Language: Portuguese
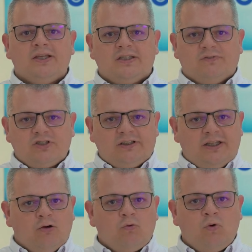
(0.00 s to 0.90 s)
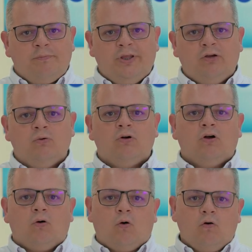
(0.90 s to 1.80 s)
Se você tem algum amigo
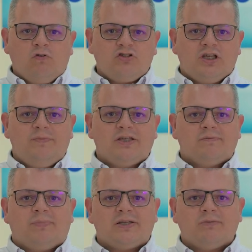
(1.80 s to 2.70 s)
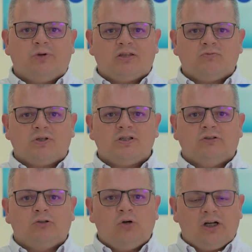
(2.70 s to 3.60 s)
ou você mesmo passa por essa situação
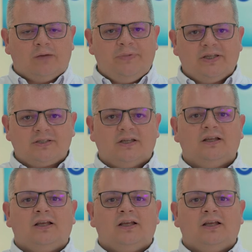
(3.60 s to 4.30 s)
de dor de cabeça,